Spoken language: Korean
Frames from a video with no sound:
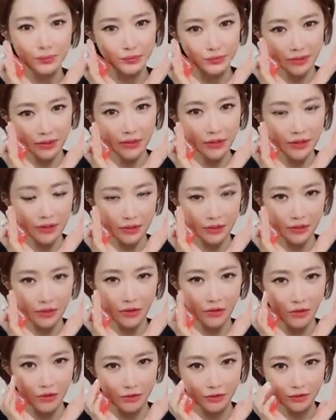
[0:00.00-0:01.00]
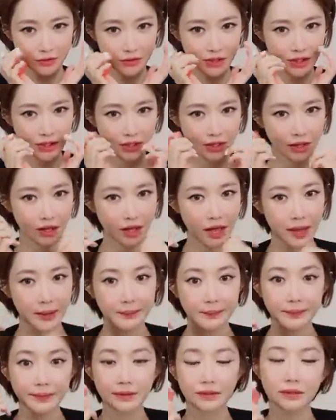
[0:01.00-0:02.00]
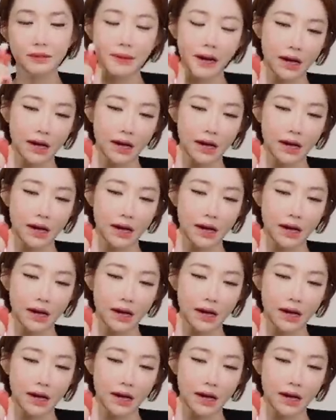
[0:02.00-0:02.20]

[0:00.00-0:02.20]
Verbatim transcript: 부어있던 얼굴이 앰플을